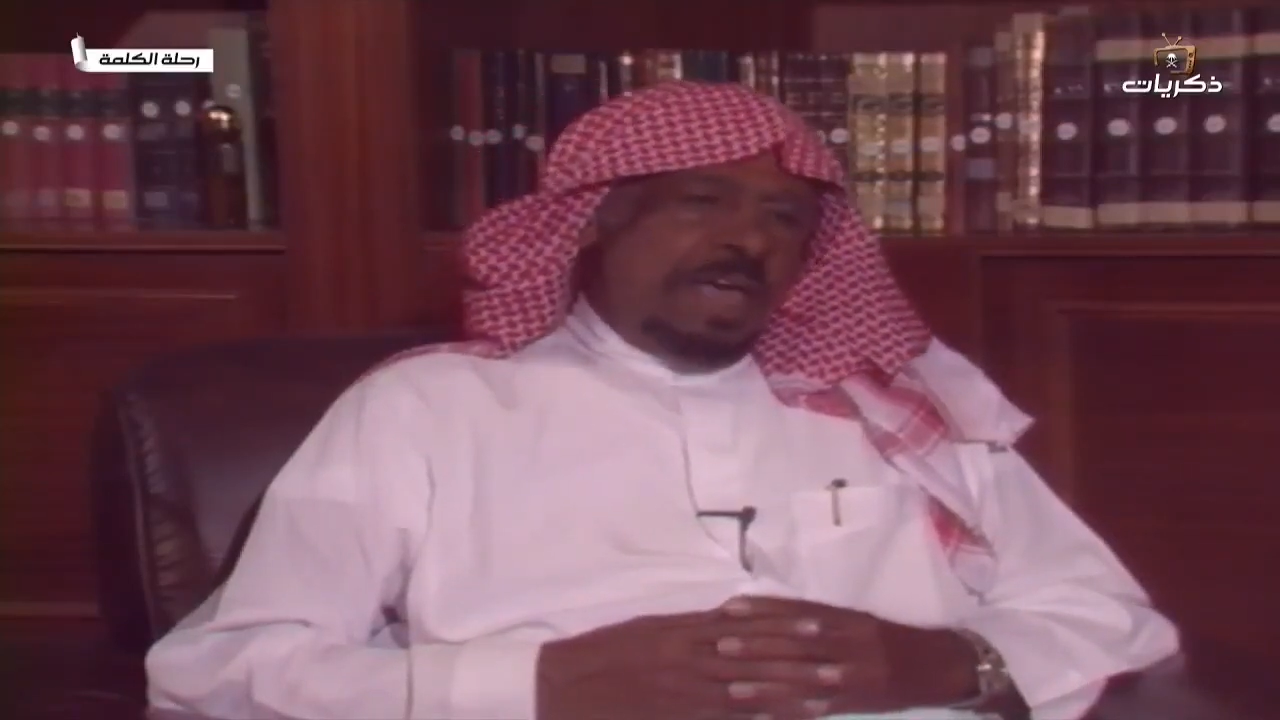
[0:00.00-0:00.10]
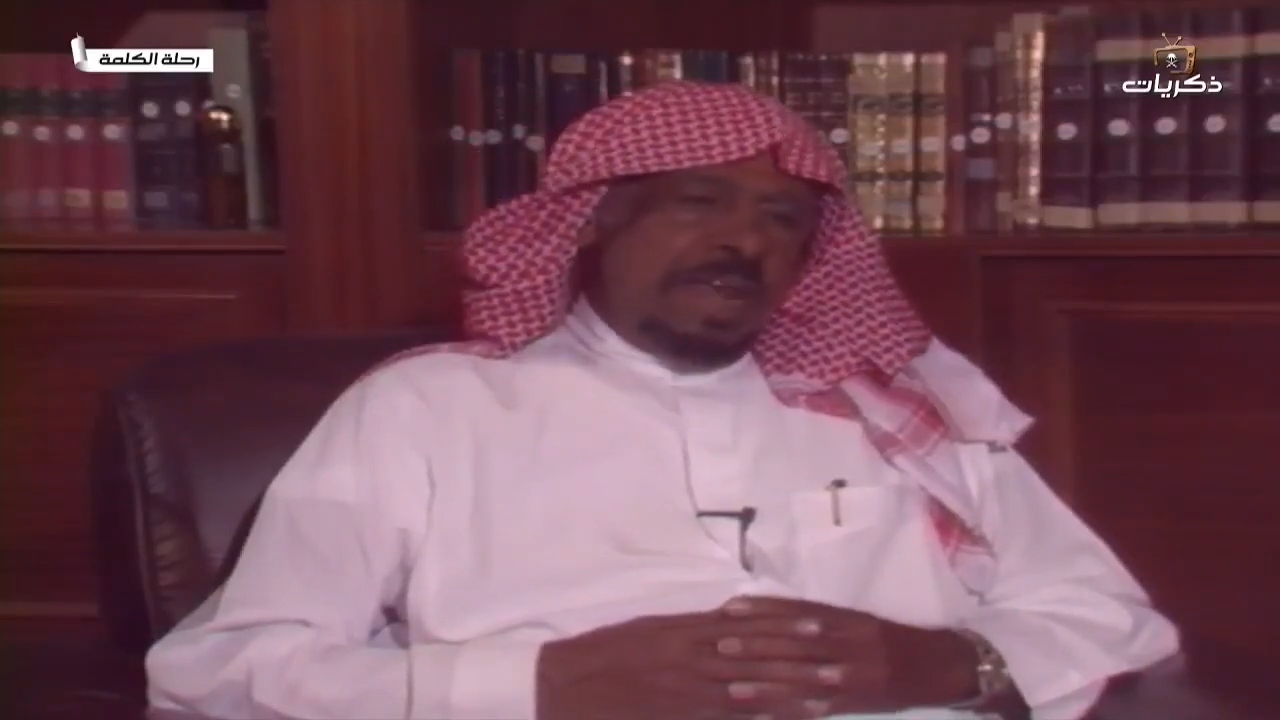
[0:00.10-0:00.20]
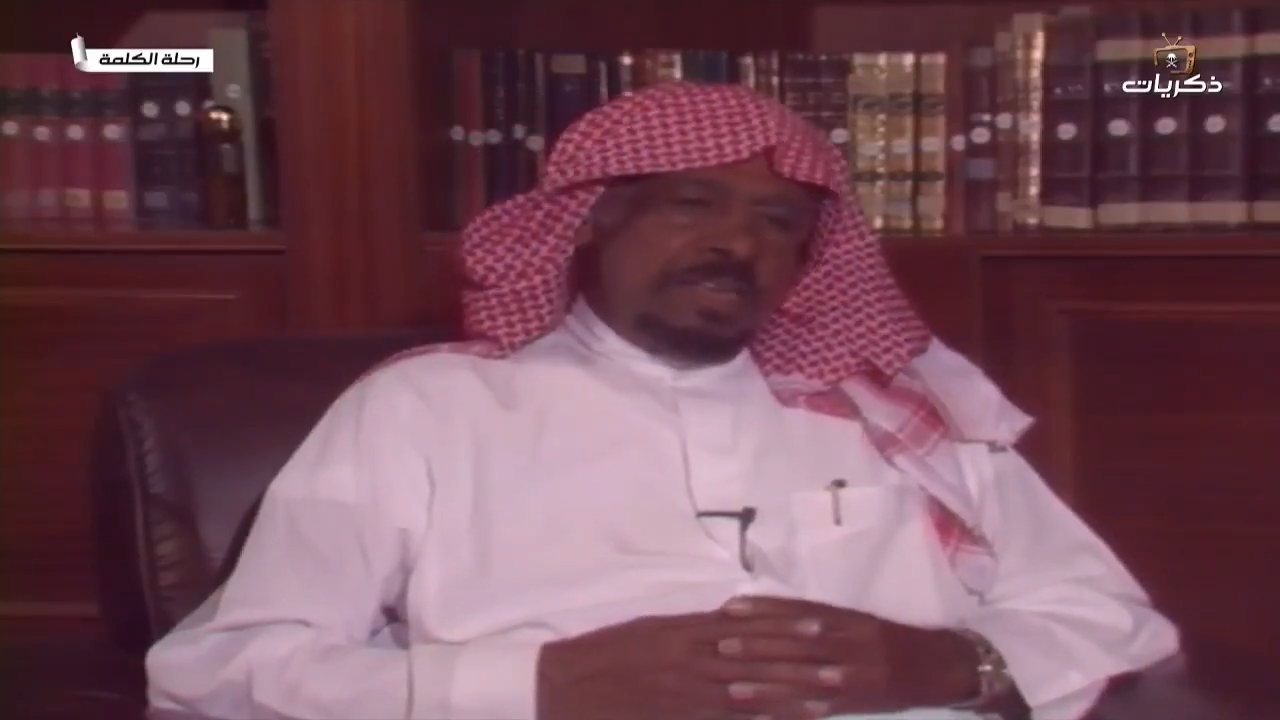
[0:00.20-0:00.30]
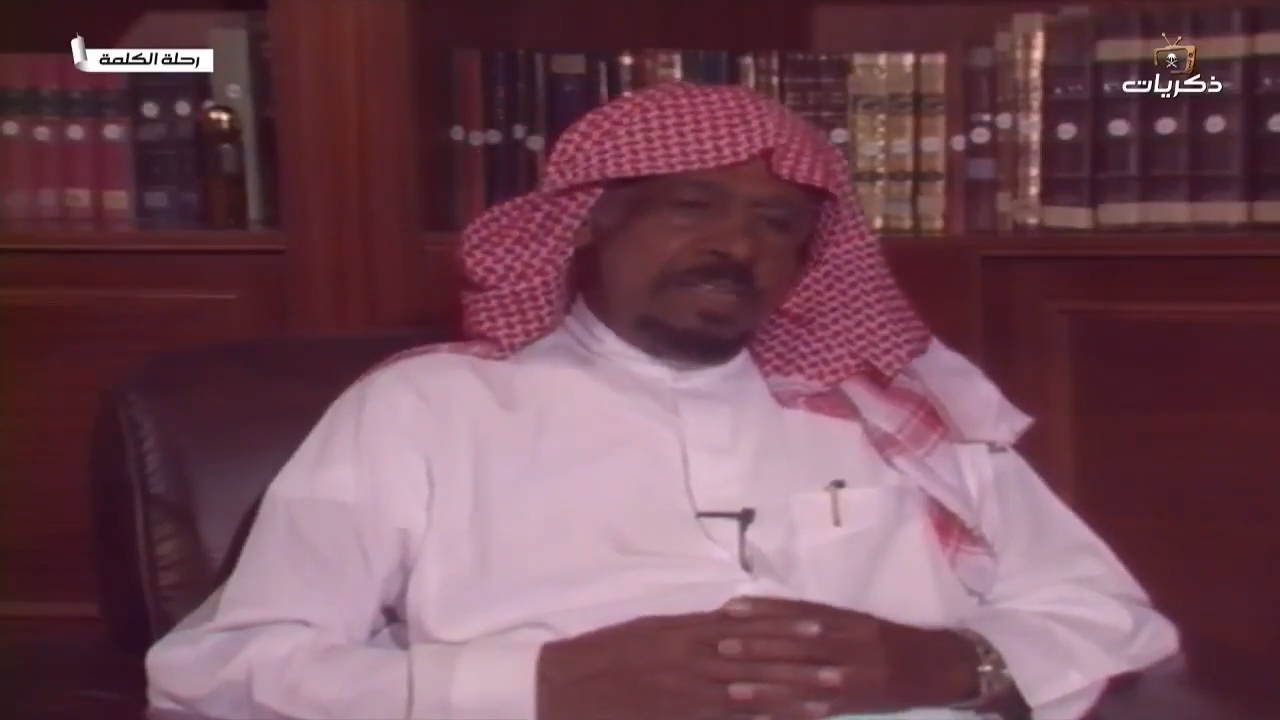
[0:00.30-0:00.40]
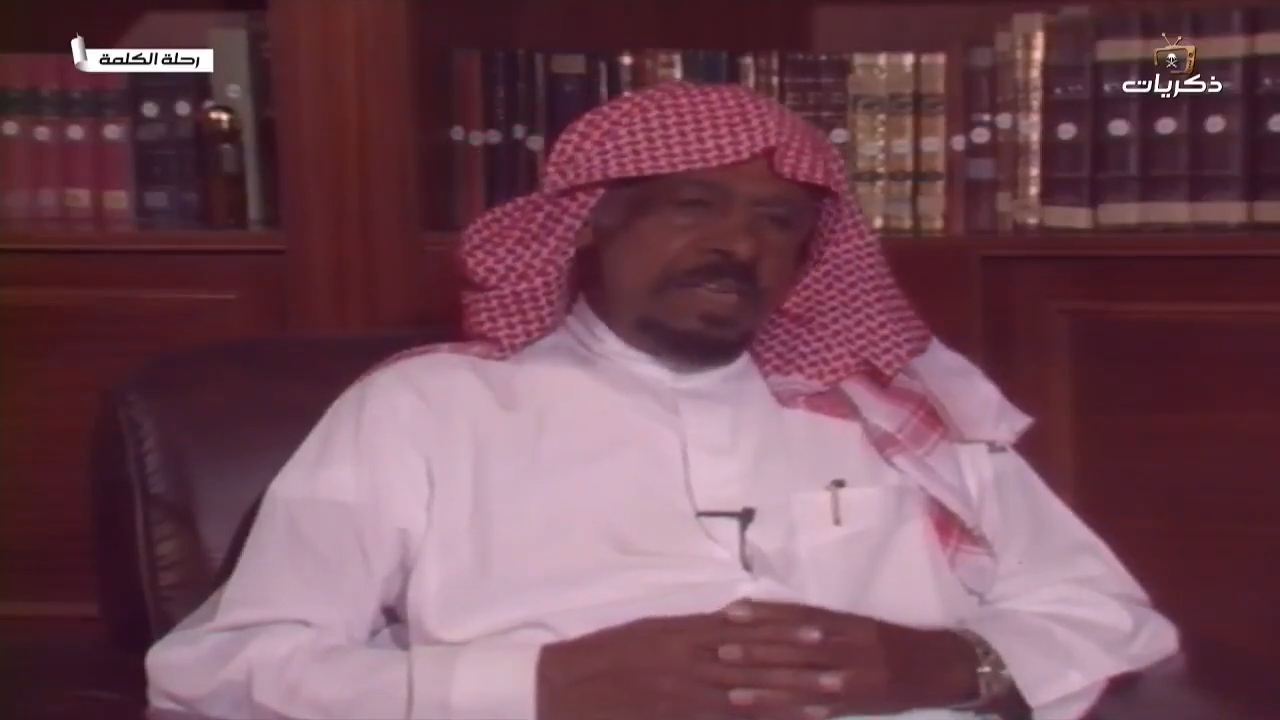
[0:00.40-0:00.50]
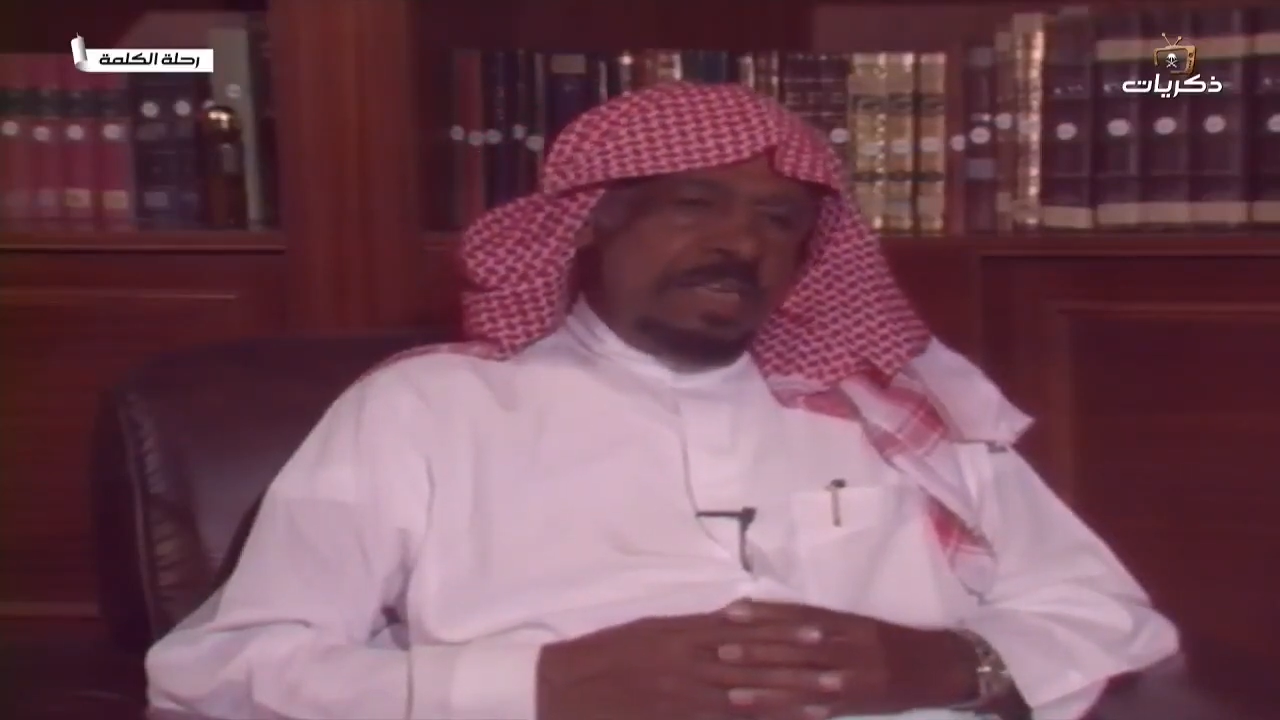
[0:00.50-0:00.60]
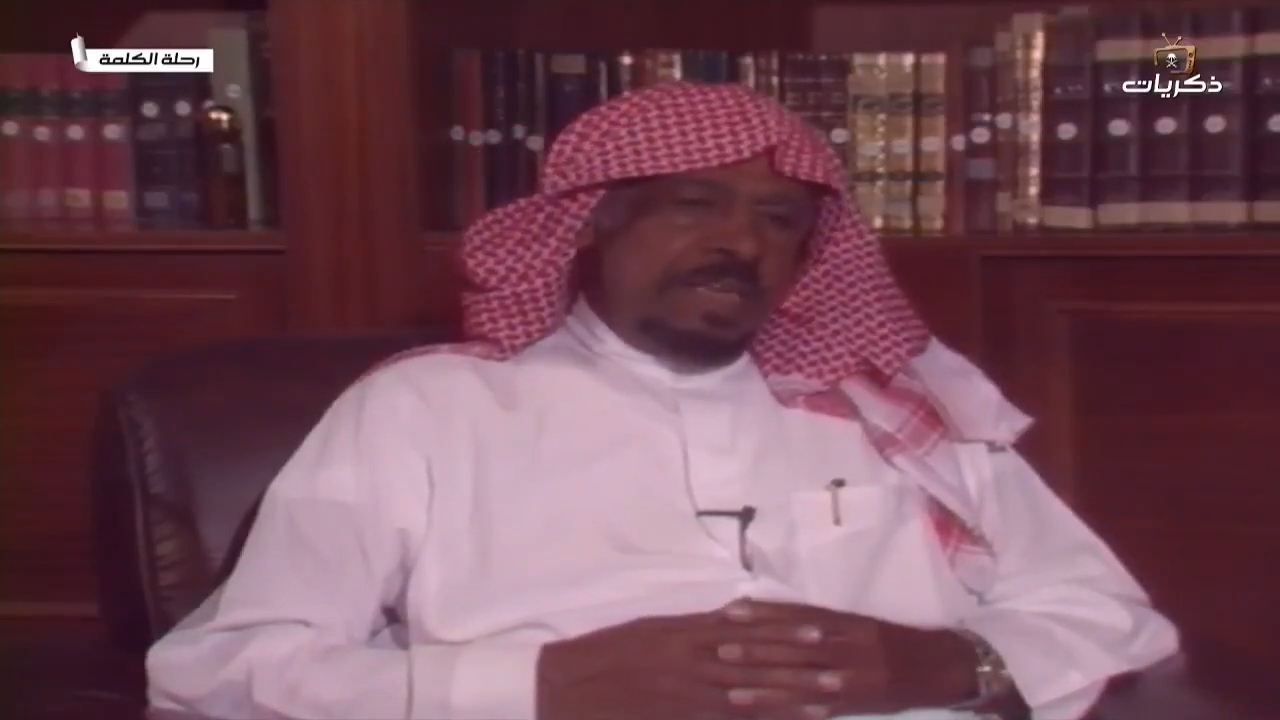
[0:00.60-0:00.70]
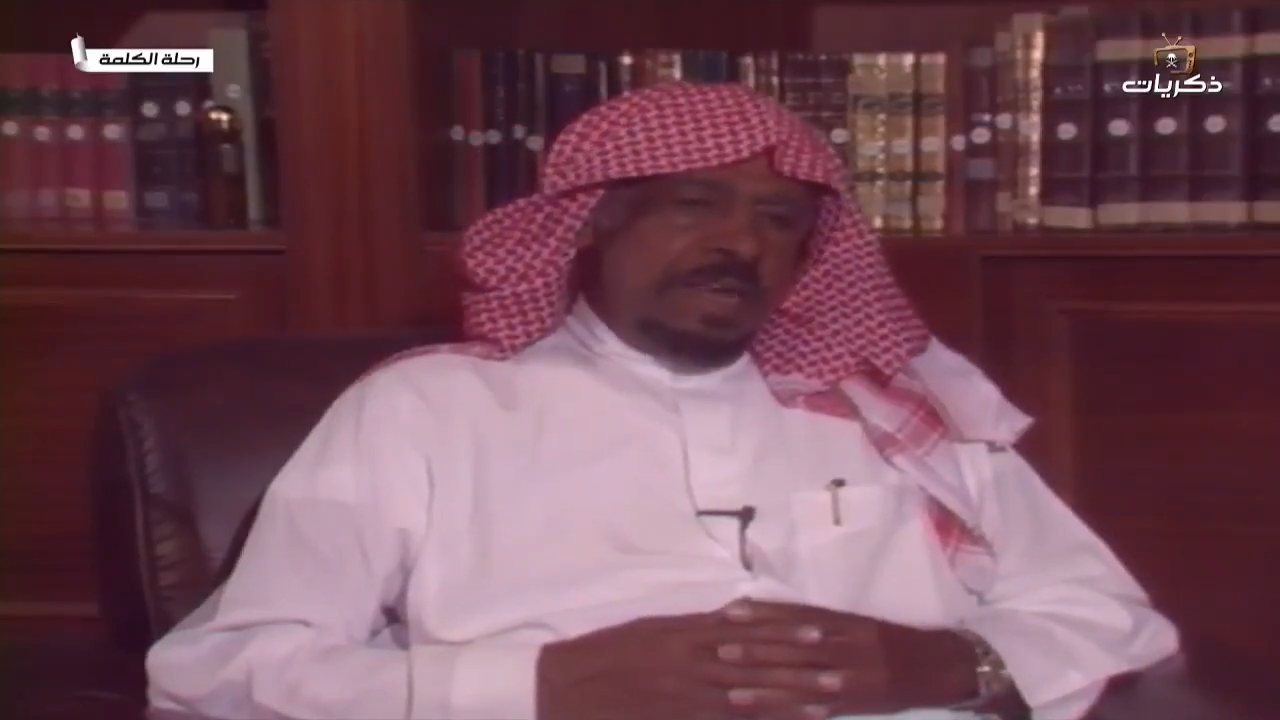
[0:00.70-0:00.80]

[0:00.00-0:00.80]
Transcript: على شيء